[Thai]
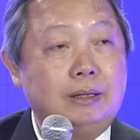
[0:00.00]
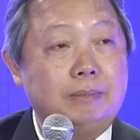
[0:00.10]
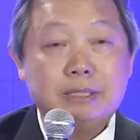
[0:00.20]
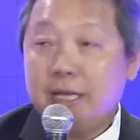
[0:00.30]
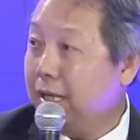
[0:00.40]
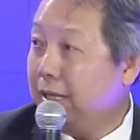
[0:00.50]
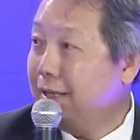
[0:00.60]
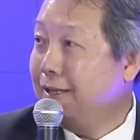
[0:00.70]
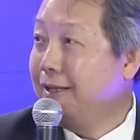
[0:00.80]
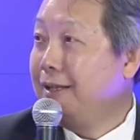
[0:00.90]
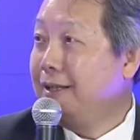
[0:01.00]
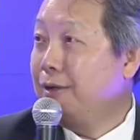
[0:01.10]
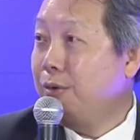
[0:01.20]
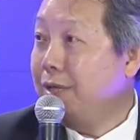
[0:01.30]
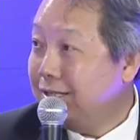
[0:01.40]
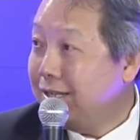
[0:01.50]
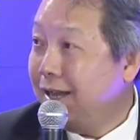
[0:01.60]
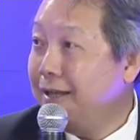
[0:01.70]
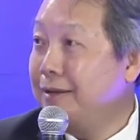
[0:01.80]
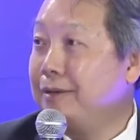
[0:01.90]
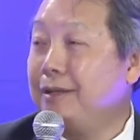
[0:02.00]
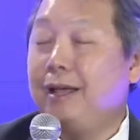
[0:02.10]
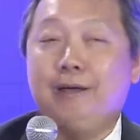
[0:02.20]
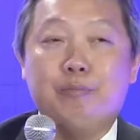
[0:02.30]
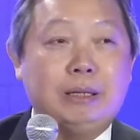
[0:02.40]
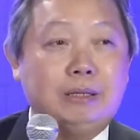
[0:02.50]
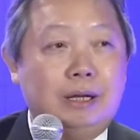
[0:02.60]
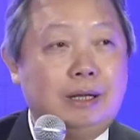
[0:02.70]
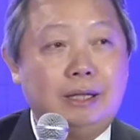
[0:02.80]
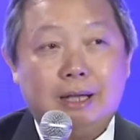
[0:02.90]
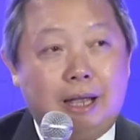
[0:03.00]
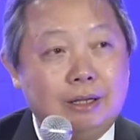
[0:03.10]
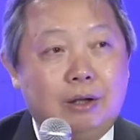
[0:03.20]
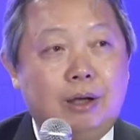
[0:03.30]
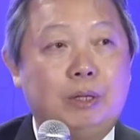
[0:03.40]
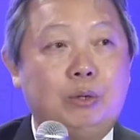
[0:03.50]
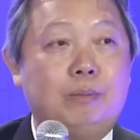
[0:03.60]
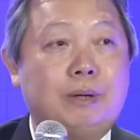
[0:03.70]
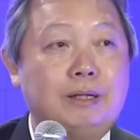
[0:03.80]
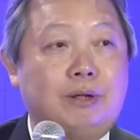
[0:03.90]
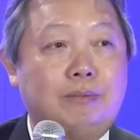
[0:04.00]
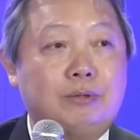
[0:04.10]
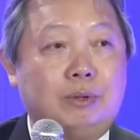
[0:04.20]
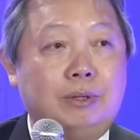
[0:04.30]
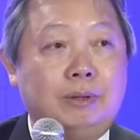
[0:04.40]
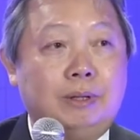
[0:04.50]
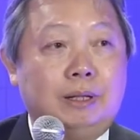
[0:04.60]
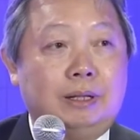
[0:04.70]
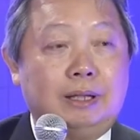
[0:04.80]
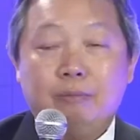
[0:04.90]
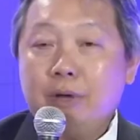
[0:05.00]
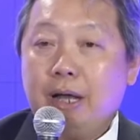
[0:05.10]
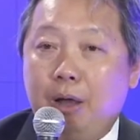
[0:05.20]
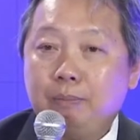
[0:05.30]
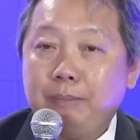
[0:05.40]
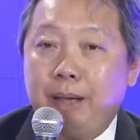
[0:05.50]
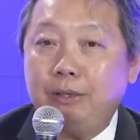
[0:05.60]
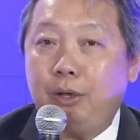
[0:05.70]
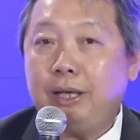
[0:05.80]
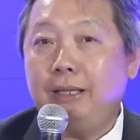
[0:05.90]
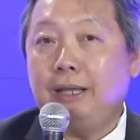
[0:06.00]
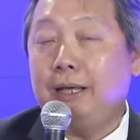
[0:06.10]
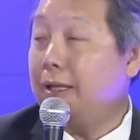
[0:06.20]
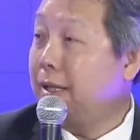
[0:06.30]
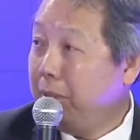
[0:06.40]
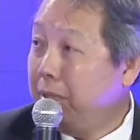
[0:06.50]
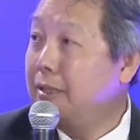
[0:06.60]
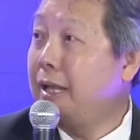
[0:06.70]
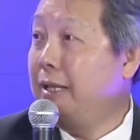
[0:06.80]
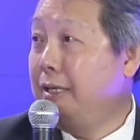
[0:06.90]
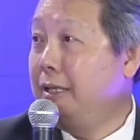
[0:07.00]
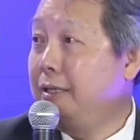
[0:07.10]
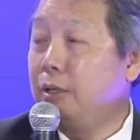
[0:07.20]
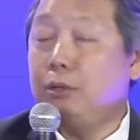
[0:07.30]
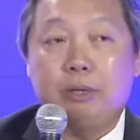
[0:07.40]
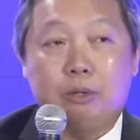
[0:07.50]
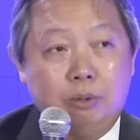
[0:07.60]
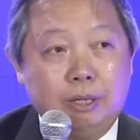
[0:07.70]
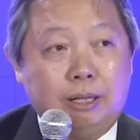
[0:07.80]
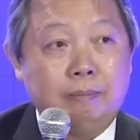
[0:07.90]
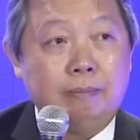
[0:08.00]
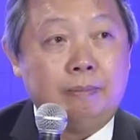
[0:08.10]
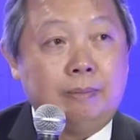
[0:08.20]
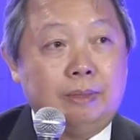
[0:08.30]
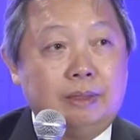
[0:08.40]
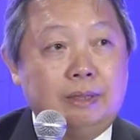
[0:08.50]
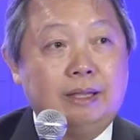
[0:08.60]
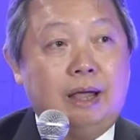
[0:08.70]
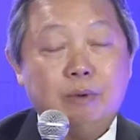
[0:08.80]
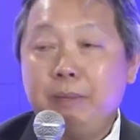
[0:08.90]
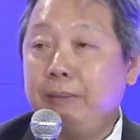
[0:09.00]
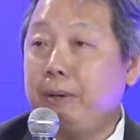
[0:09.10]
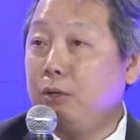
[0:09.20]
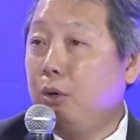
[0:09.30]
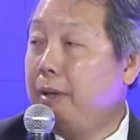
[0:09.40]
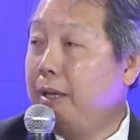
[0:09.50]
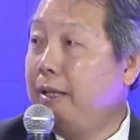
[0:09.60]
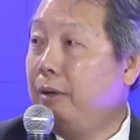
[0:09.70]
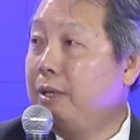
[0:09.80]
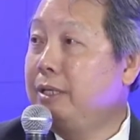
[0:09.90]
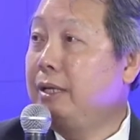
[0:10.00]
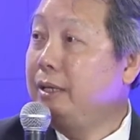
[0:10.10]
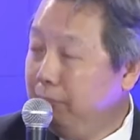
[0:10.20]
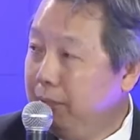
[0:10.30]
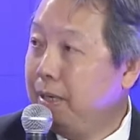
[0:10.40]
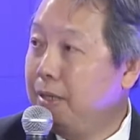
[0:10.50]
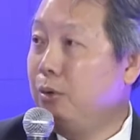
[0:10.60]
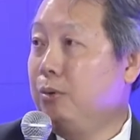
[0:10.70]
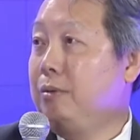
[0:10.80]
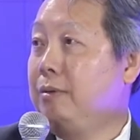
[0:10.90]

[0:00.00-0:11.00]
พิเศษของดียอสไนะฮะบางเรื่องอายการก็เข้าไปร่วมการสอบสวน ถามว่าเข้าไปมากน้อยแค่ไหน อันนั้นเป็นเรื่องรายละเอียดที่เราต้องไปคุยกัน แต่ถามว่ามีประโยชน์ไหมแนวคิดอย่างนี้มีประโยชน์